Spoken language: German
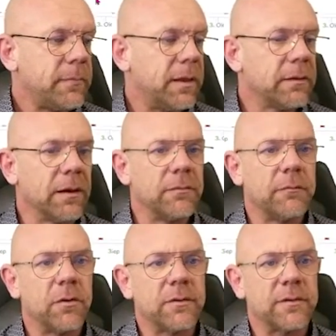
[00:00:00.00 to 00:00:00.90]
Na, wenn
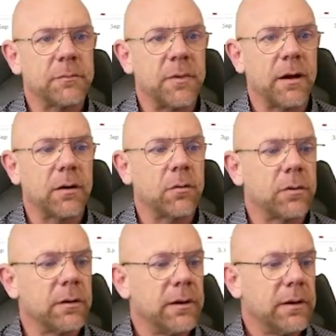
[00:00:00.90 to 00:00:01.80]
wir uns das mal
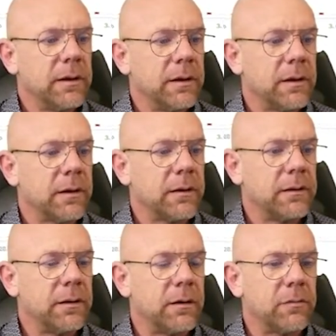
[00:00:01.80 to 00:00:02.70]
angucken, äh,
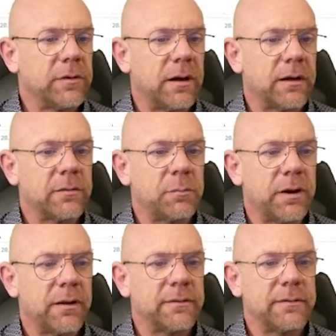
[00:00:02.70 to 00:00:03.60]
hier auf
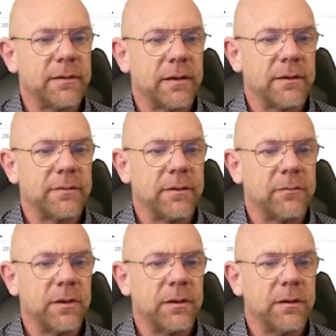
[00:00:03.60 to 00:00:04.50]
Jahresbasis, ja, dann sehen
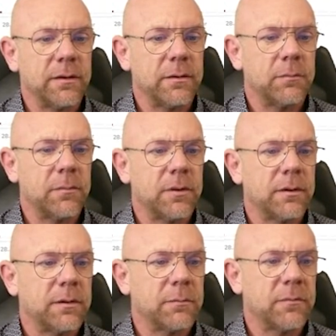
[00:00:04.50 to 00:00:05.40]
wir hier im,
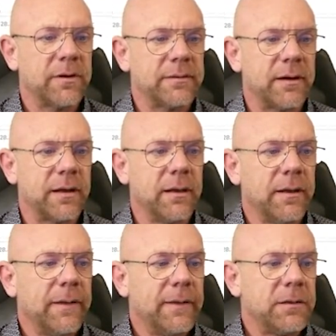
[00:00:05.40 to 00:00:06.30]
äh, im Quartal
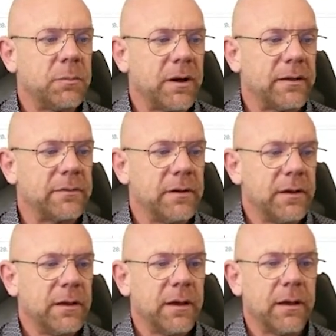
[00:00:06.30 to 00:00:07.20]
die Preise
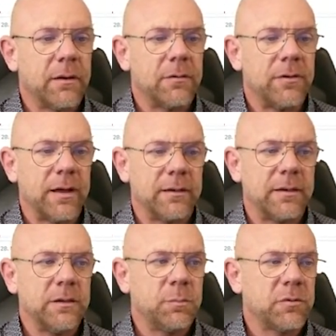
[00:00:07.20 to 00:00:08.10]
äh, waren
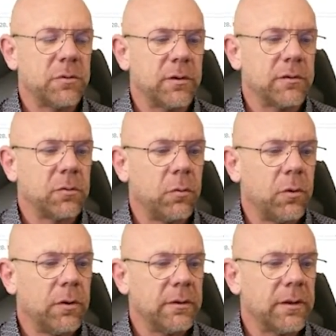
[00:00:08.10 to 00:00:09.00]
nicht besonders
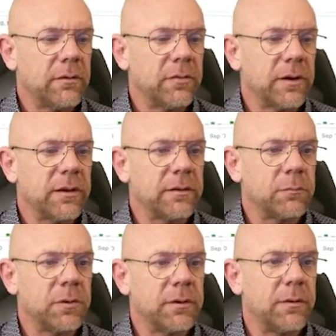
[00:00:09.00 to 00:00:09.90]
hoch, ja, verglichen
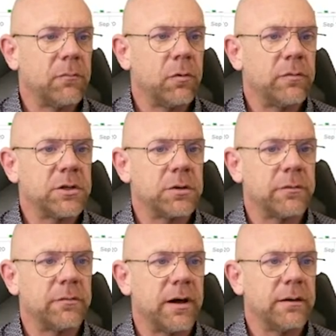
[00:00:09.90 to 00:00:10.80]
mit dem, wo wir
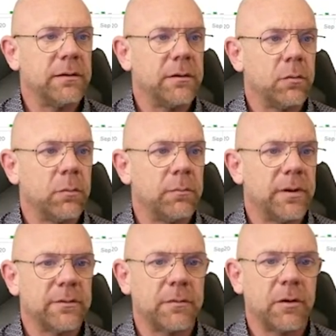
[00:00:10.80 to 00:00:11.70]
schon waren, hier oben bei
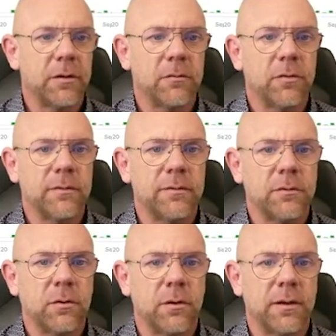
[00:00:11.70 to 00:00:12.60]
240
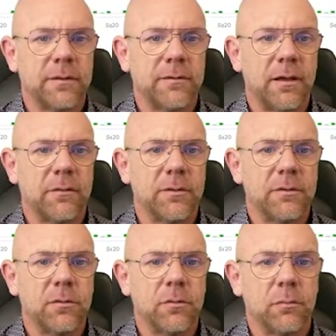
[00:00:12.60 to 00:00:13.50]
Dollar, jetzt lagen wir
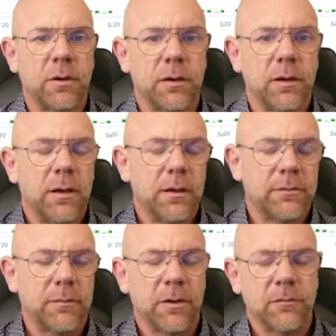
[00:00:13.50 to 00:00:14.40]
sie bei äh,
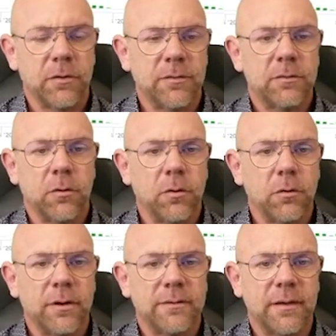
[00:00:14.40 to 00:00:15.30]
240
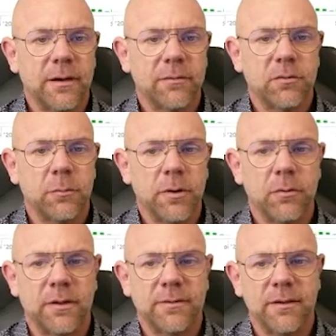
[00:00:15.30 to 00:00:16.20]
Euro, jetzt lagen wir so bei
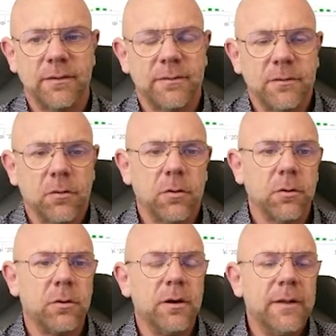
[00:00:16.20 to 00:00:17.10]
160
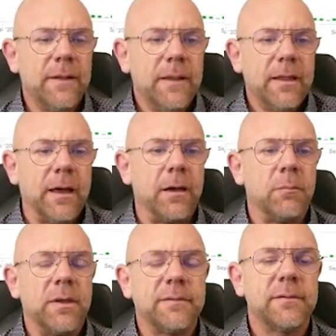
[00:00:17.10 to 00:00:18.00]
Euro.
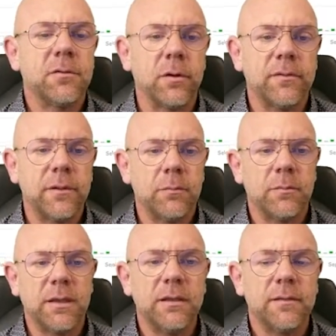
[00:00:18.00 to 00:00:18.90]
Ähm, es ist trotzdem
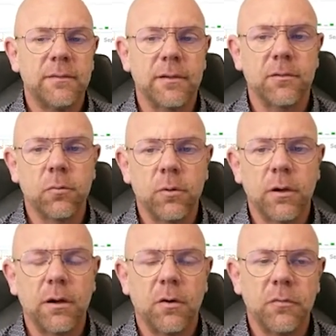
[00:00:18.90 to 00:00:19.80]
nichts dazu
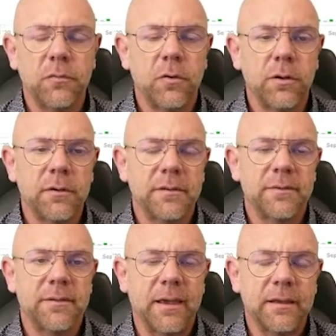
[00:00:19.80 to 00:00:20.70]
gekauft worden. Das
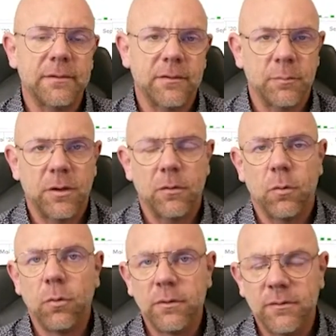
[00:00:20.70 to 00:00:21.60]
zeigt, dass man
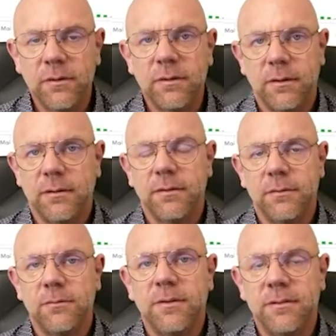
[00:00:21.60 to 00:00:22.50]
unsicher
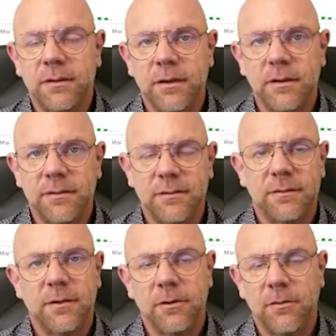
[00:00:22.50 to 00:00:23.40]
ist, wie es in der nächsten
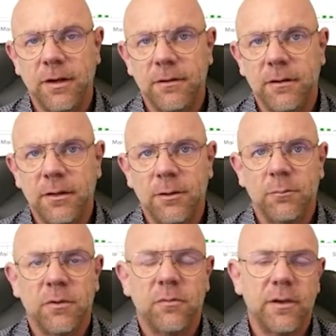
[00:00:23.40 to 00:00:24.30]
Zeit weitergeht,
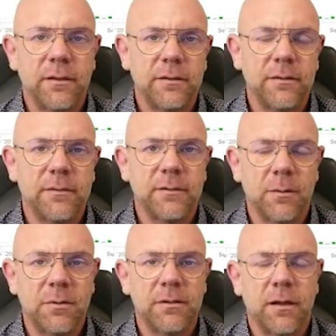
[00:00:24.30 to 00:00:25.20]
man vielleicht dieses
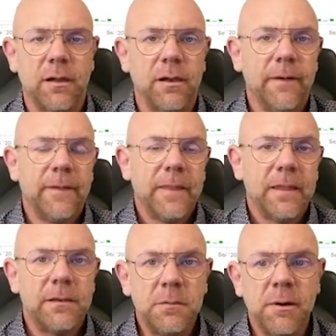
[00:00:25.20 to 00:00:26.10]
Kapital
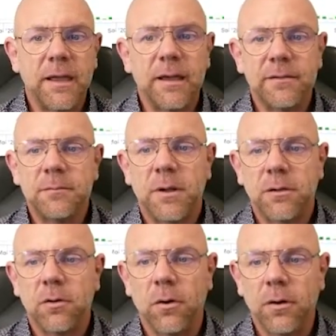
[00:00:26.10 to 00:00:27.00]
lieber erstmal
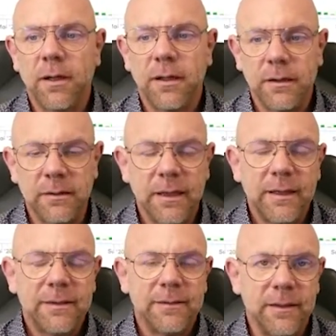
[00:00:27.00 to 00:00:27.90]
trocken hält,
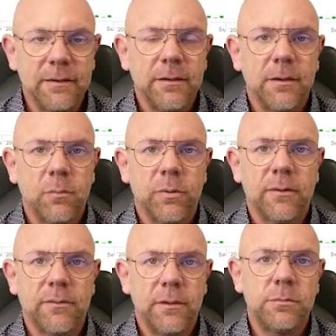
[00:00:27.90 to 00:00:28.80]
denn im
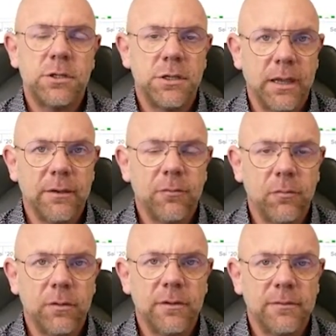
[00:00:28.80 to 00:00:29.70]
Prinzip stehen
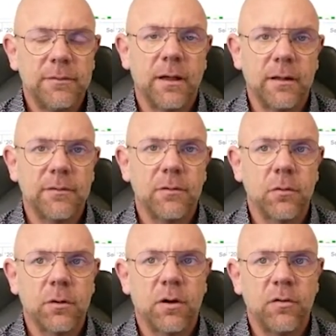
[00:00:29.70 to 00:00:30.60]
für dieses
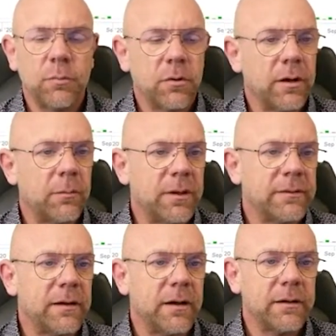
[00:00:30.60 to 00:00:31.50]
Aktienrückkaufprogramm bei
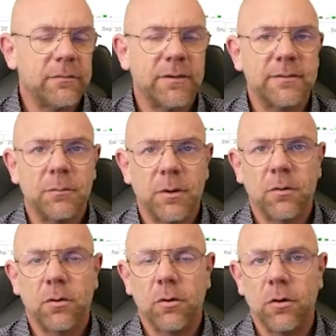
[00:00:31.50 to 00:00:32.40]
Target, was immer
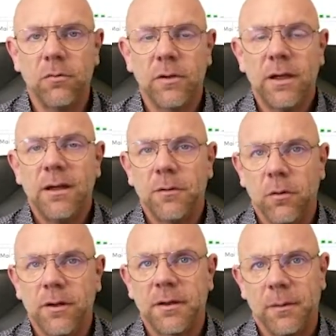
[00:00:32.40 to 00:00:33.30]
noch läuft,
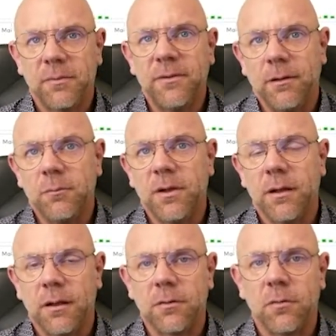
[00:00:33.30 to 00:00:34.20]
noch knapp 10
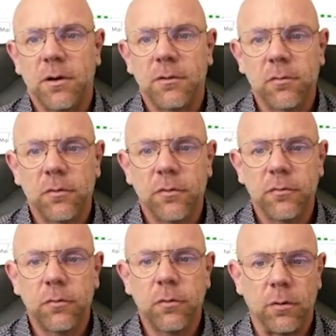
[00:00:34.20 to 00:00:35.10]
Milliarden Dollar zur
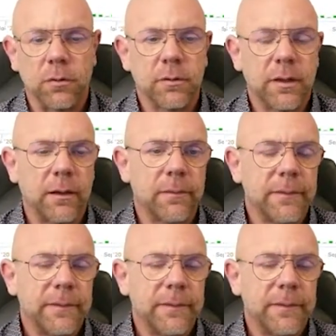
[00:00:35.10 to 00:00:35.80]
Verfügung. Ja.